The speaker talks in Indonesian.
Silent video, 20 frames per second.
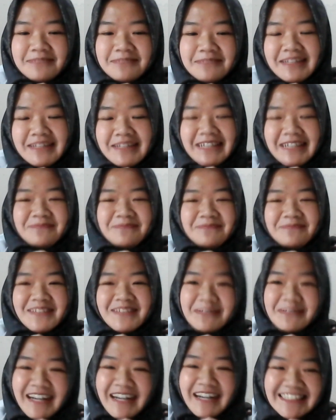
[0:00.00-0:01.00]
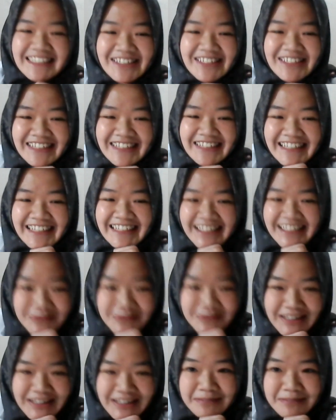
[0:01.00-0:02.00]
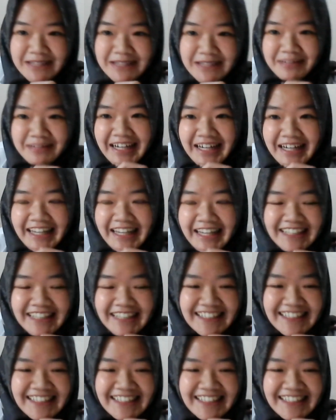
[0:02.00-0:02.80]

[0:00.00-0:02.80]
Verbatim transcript: Mantap. Terima kasih dokter. Mungkin teman-teman yang lain.